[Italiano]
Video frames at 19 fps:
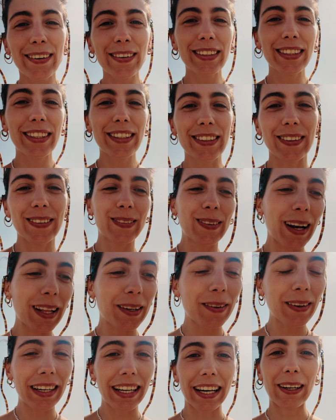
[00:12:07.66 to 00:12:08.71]
E quindi io sono una
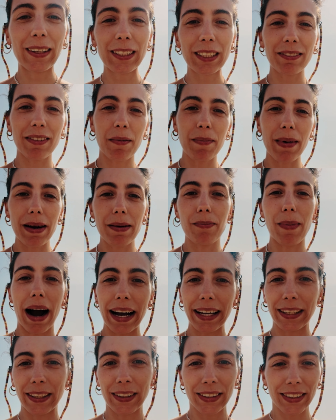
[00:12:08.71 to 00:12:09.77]
di quelle che non si fa mai il
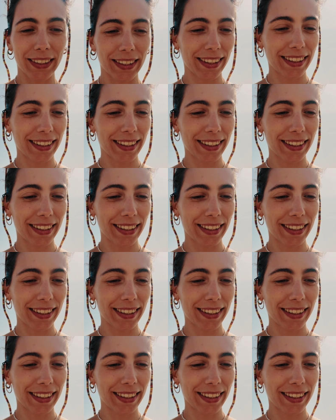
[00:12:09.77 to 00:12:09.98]
bagno.